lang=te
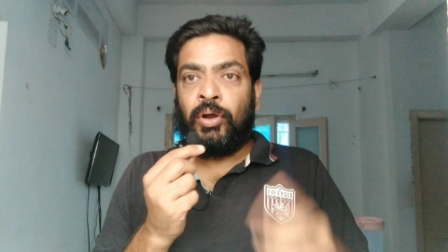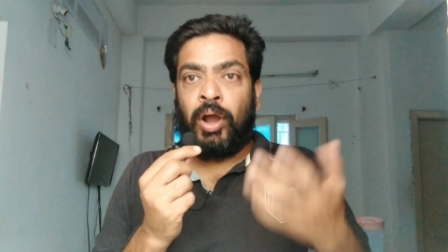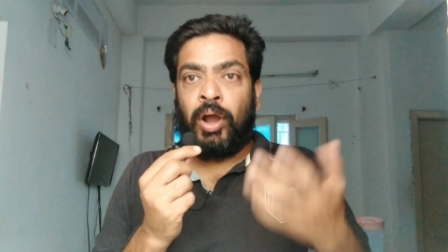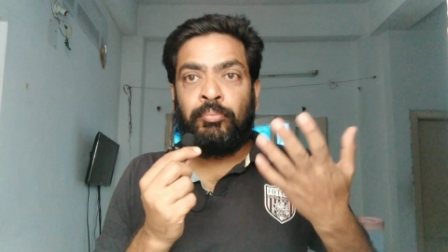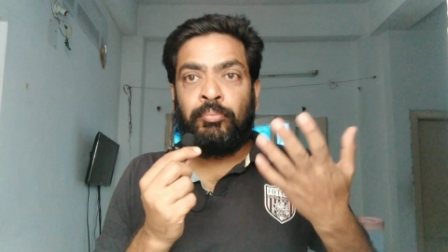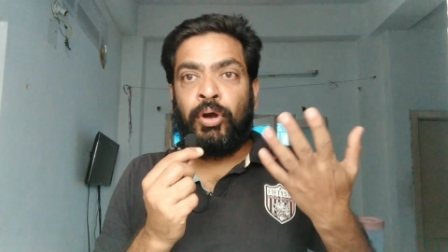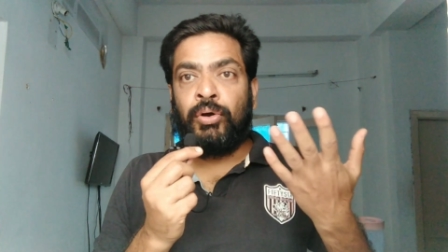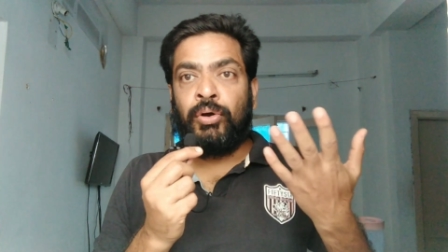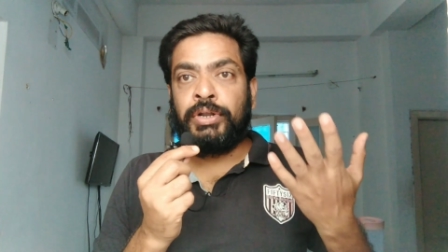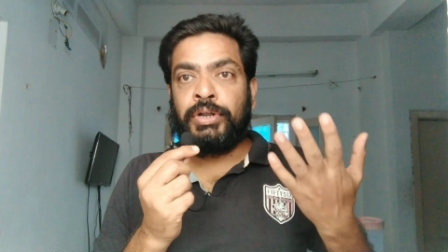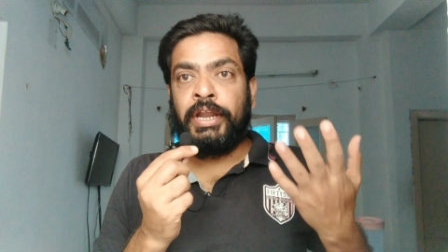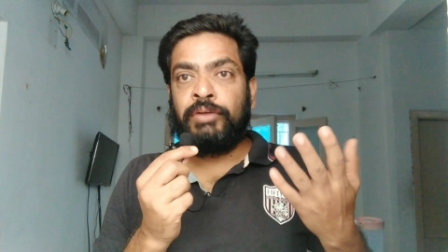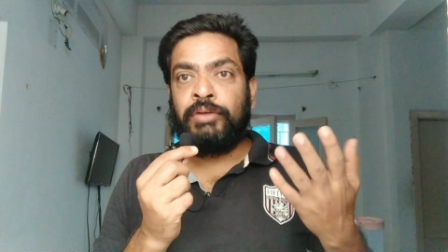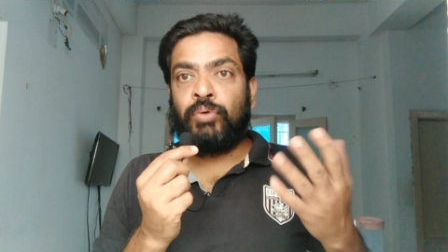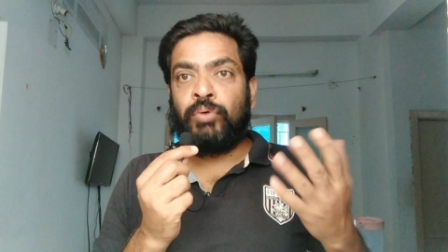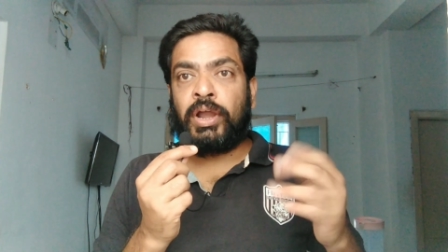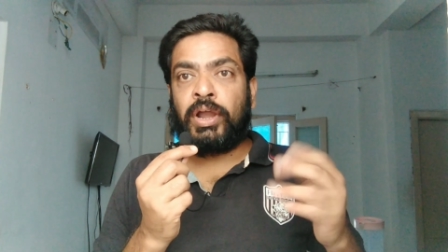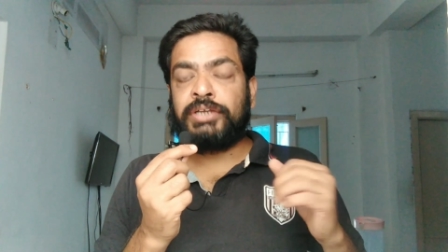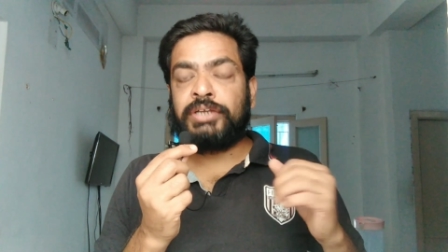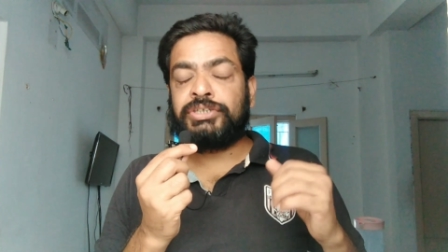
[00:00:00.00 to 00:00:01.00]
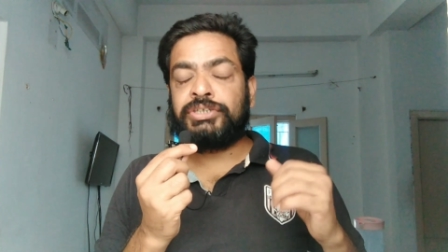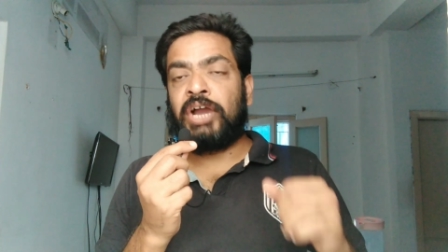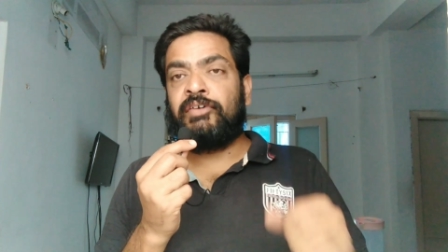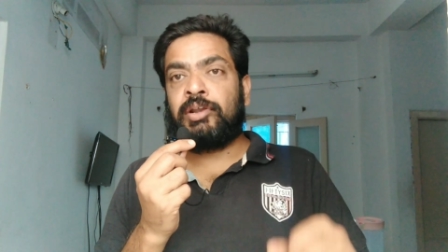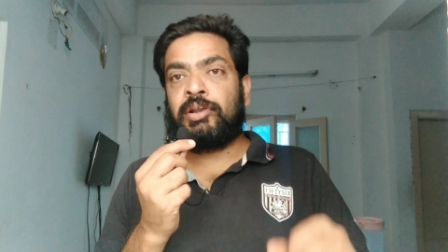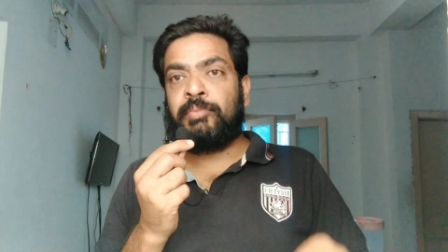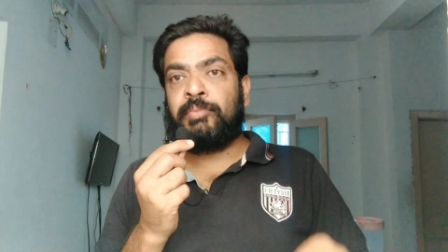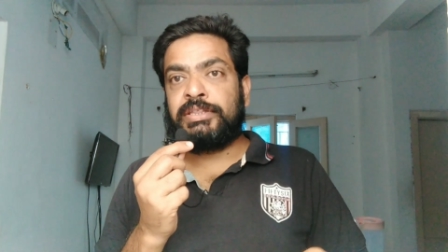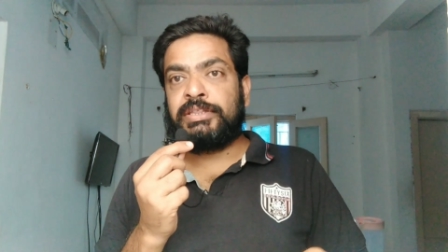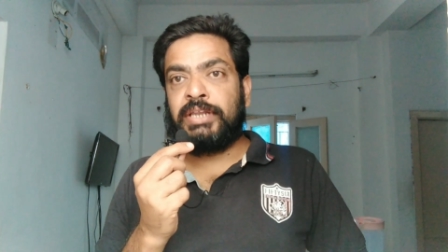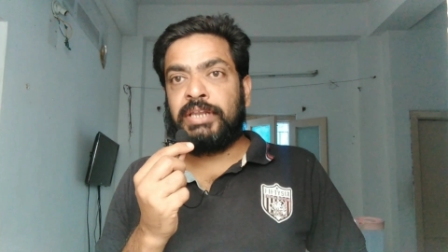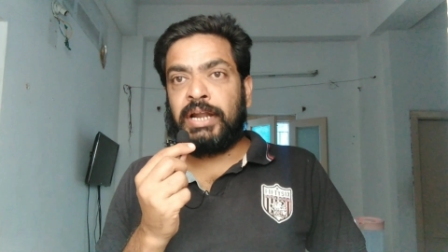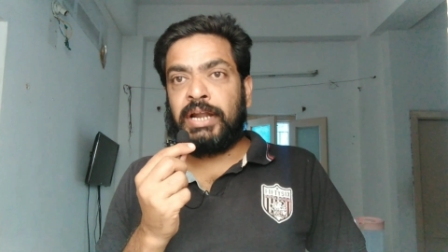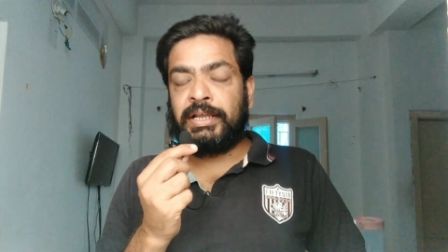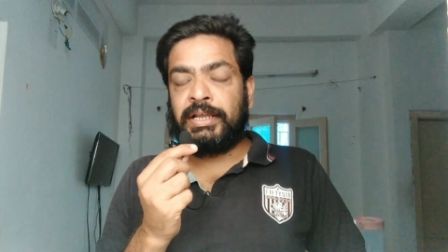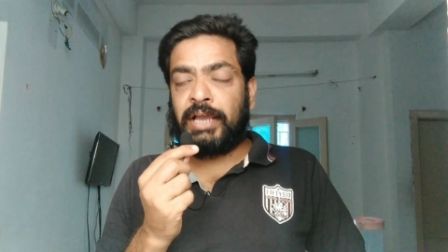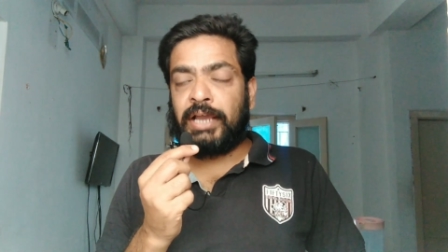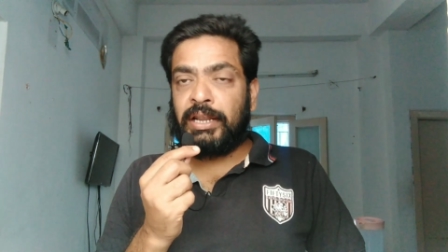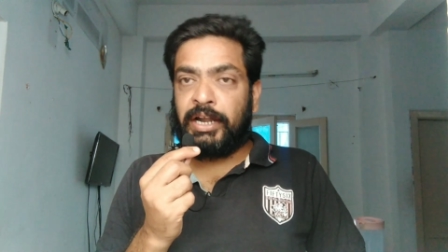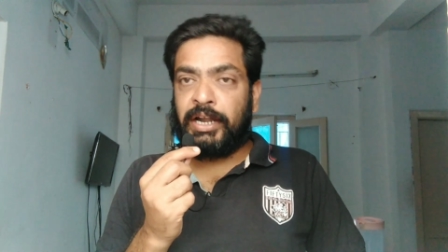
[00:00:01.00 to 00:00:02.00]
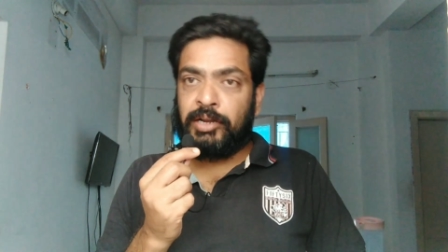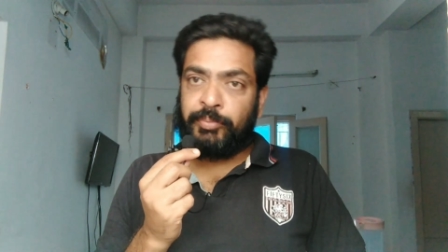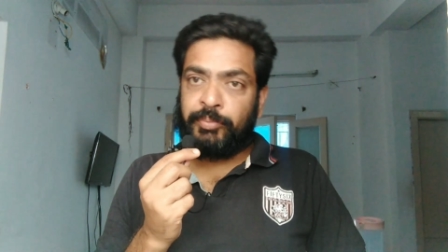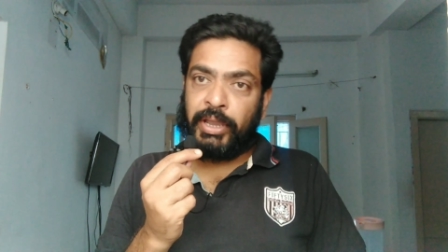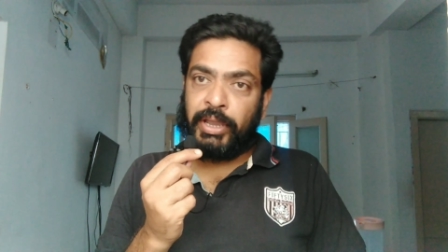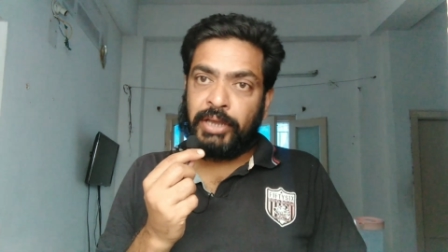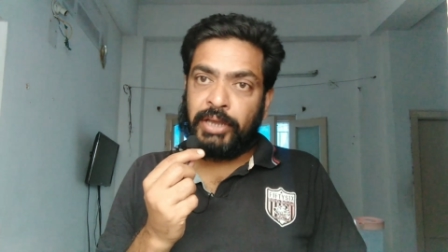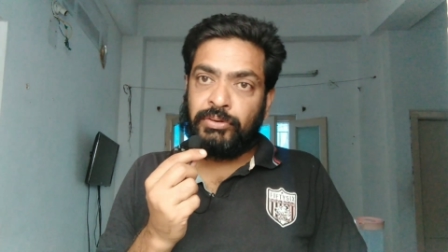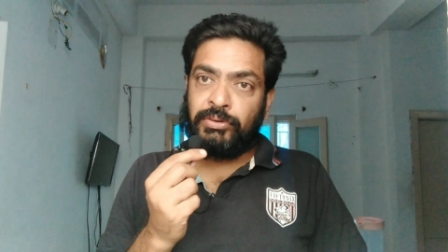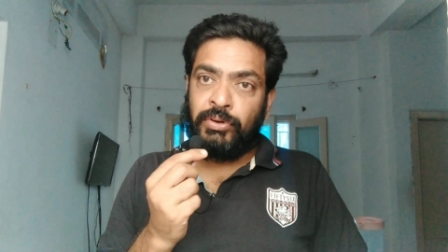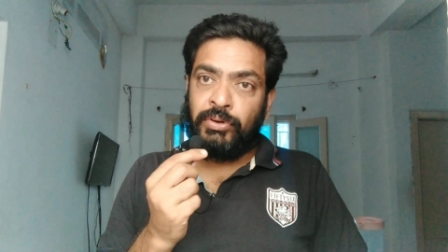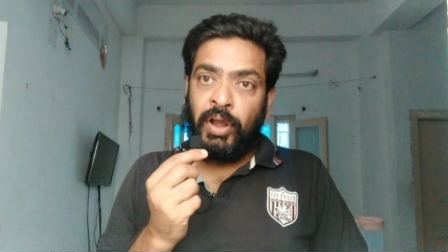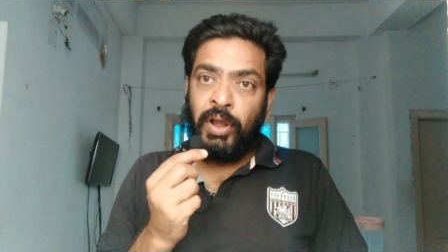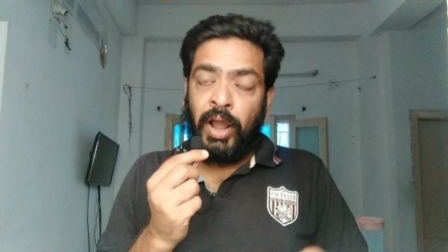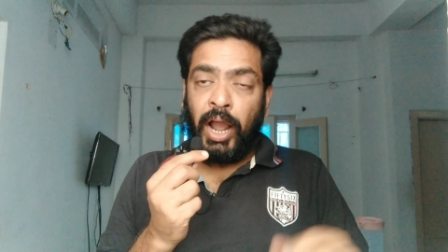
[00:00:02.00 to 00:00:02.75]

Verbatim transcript: అమ్మో నేను ఒక్క షావర్మని తినడానికి అల్లాడిపోయాను